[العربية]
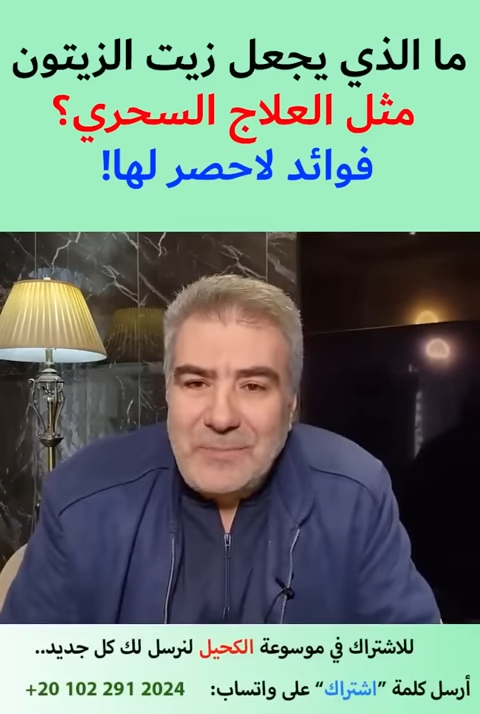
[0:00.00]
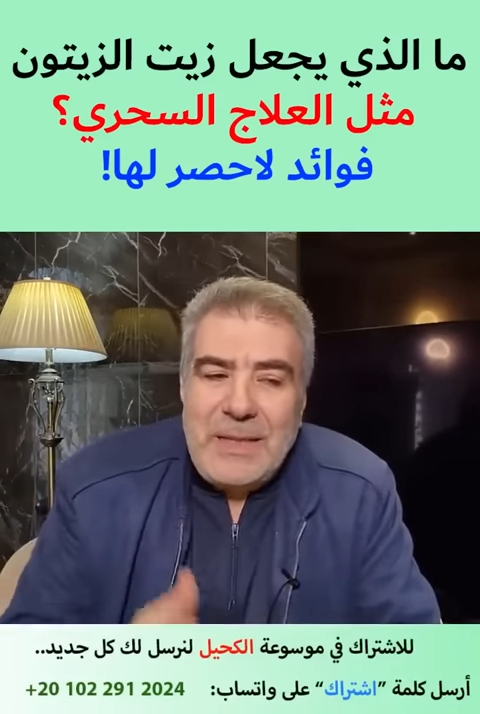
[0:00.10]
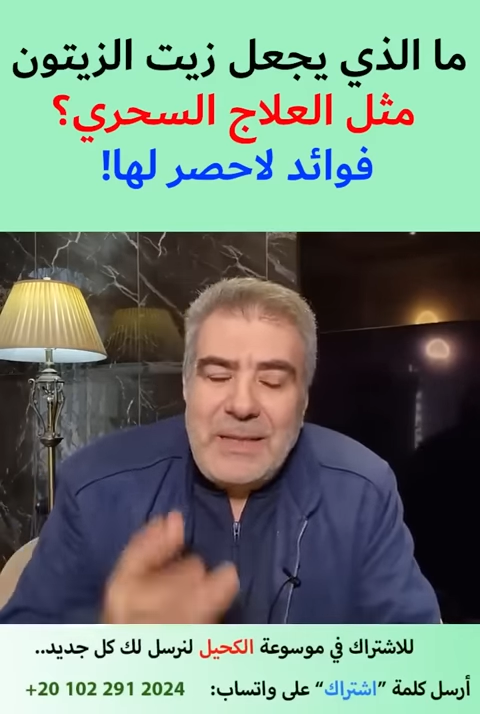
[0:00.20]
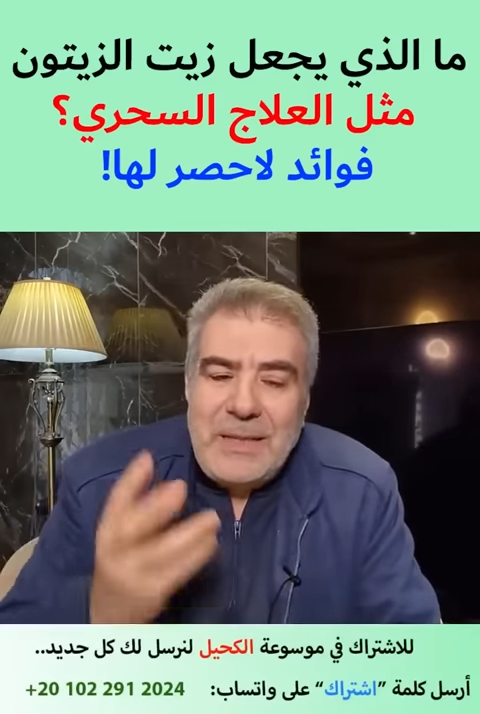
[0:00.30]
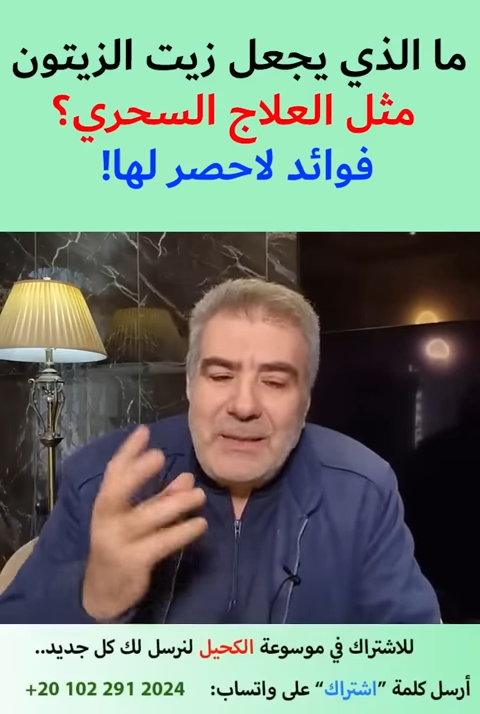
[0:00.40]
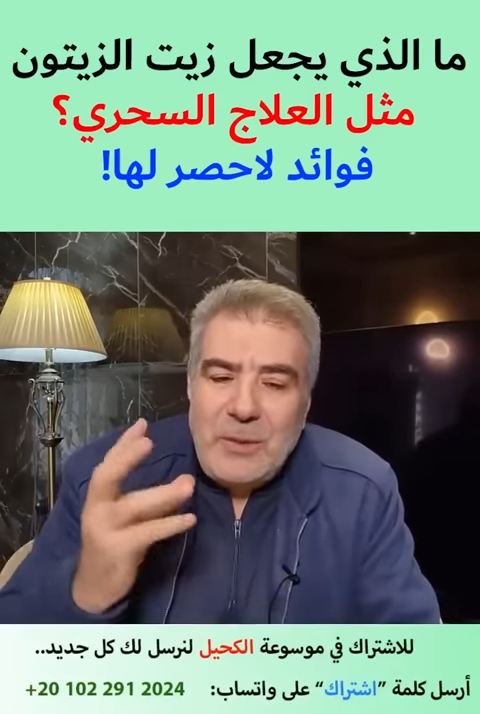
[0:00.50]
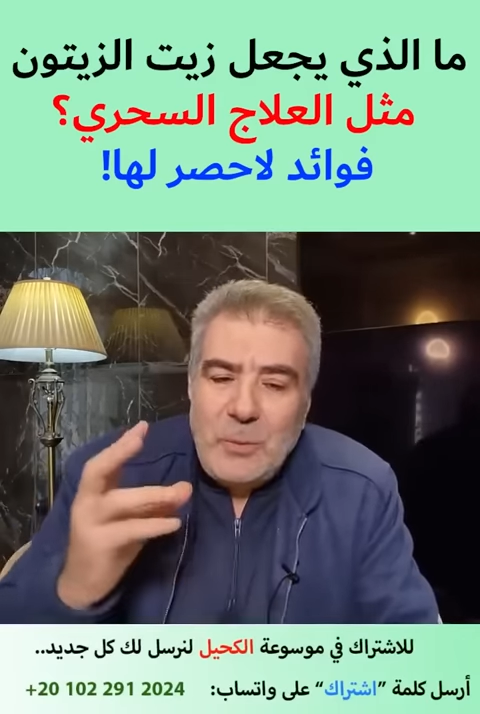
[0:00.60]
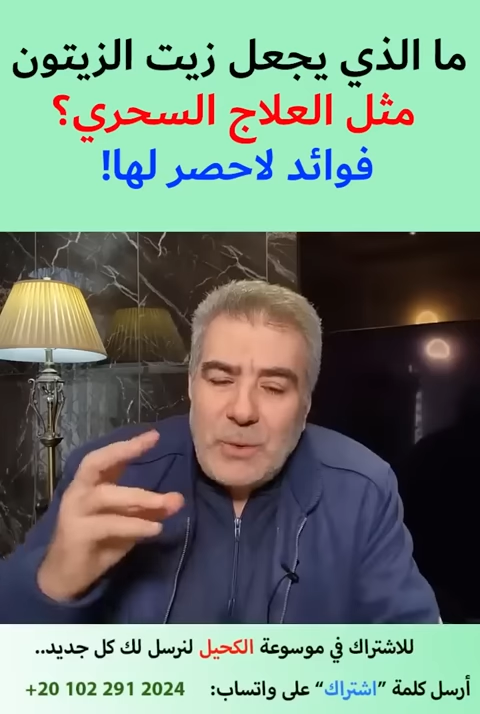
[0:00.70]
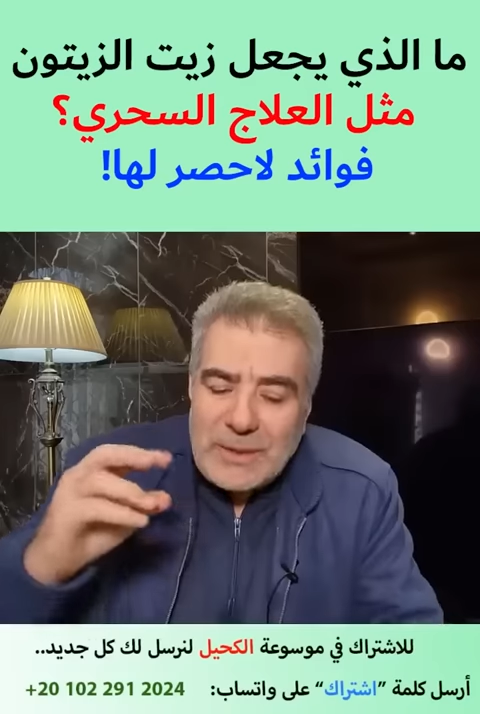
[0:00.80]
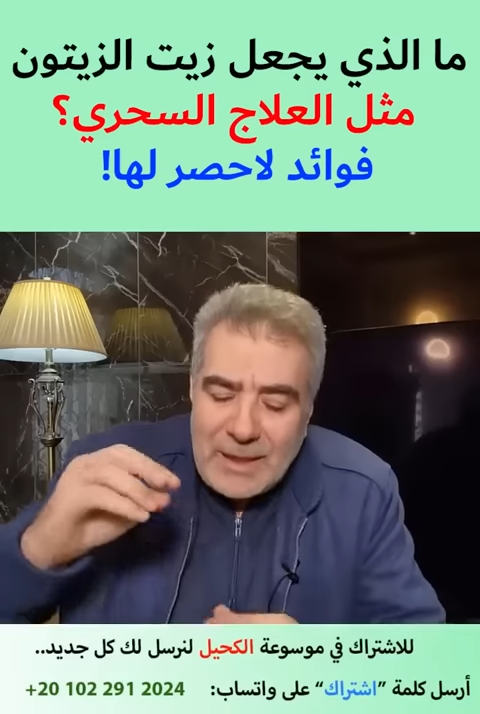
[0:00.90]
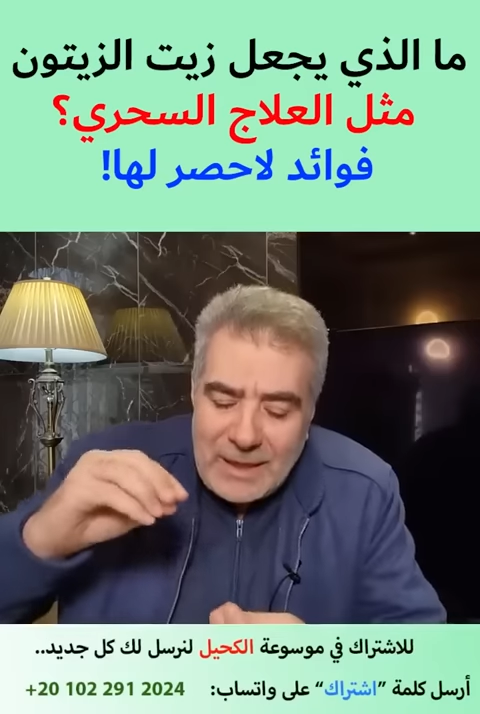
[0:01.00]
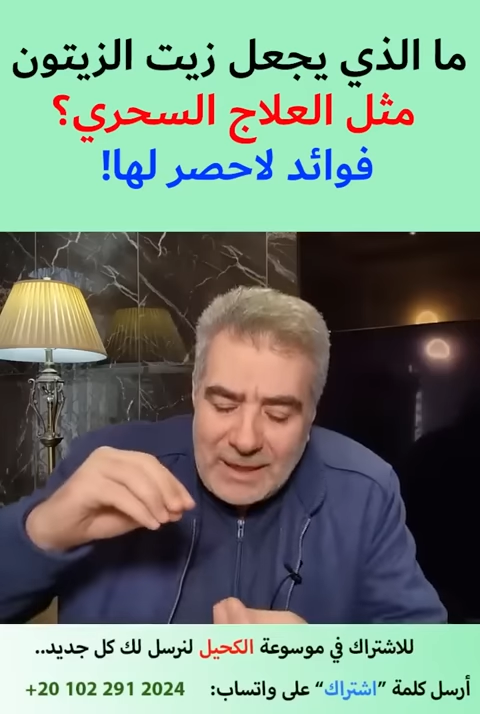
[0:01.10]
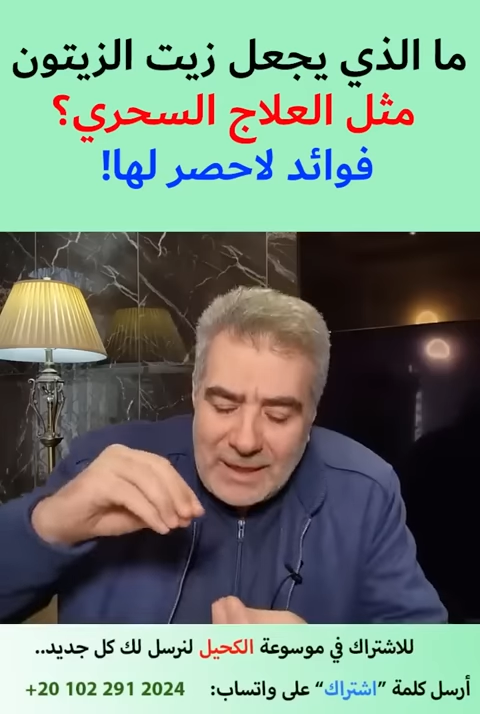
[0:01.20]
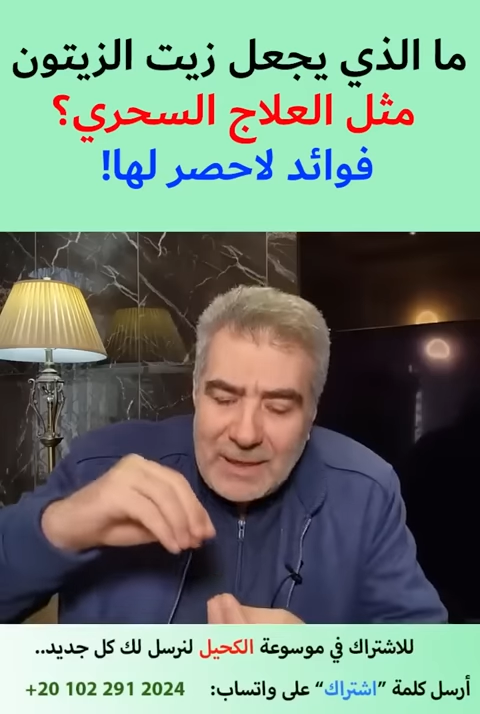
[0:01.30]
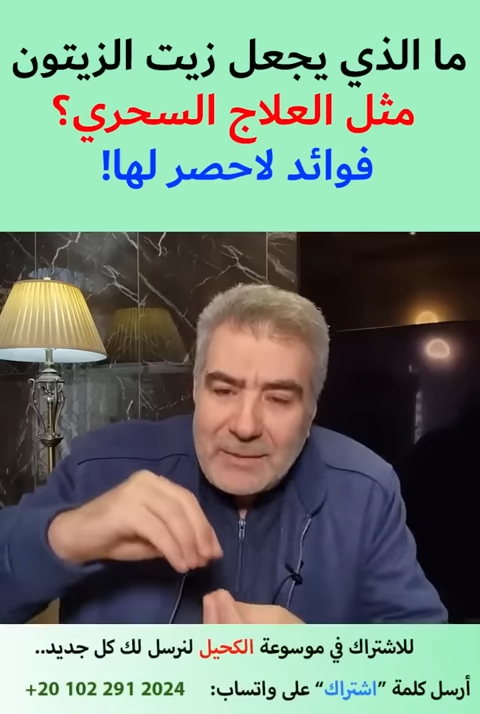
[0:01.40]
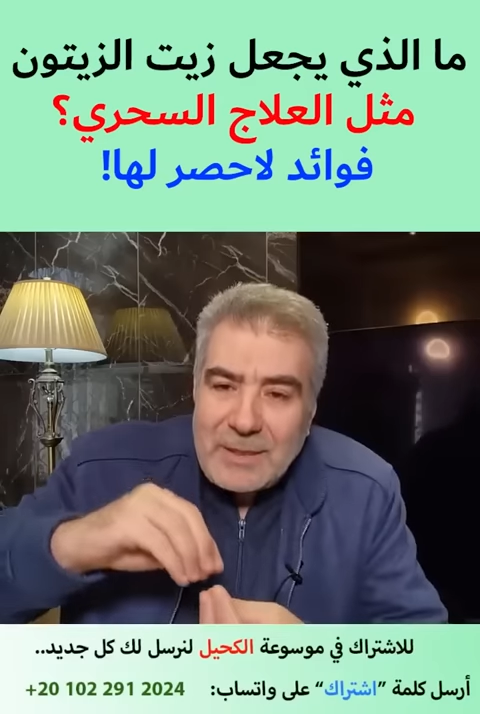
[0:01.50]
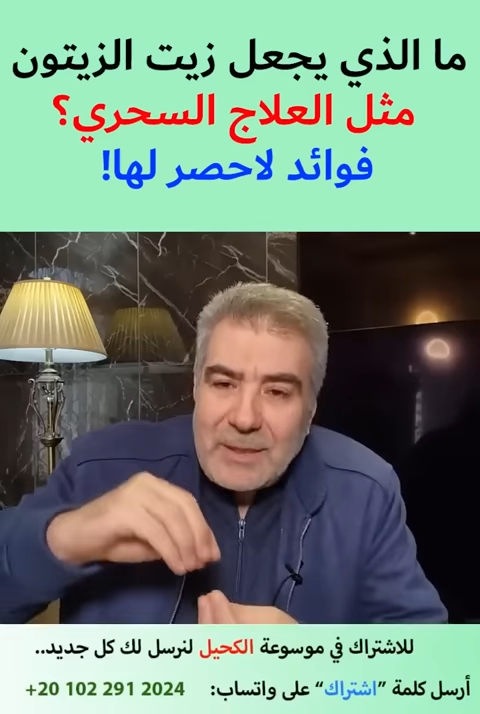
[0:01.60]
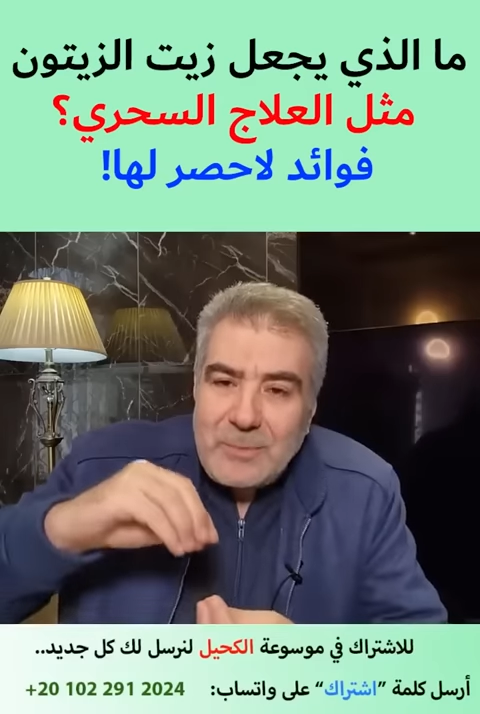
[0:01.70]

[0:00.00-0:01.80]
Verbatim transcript: من الذي وضع هذه